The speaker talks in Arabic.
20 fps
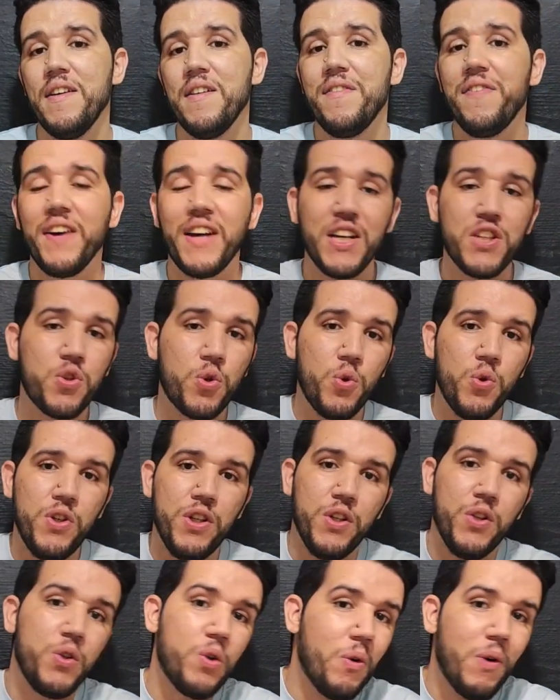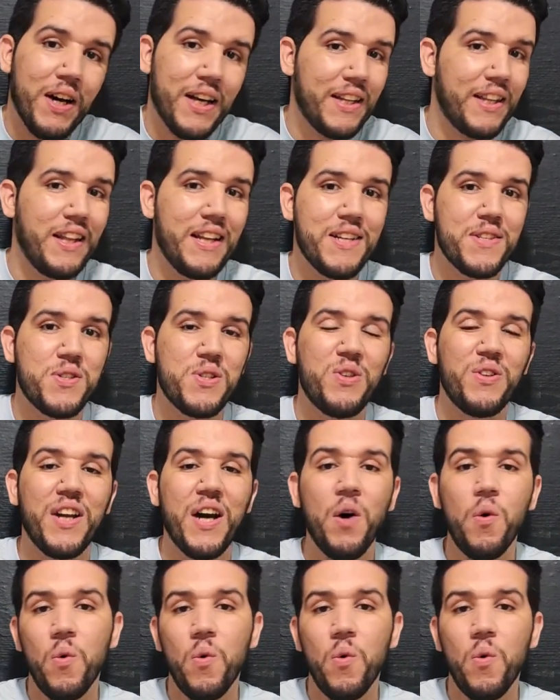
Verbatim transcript: فكتكون عنده واحد لازون او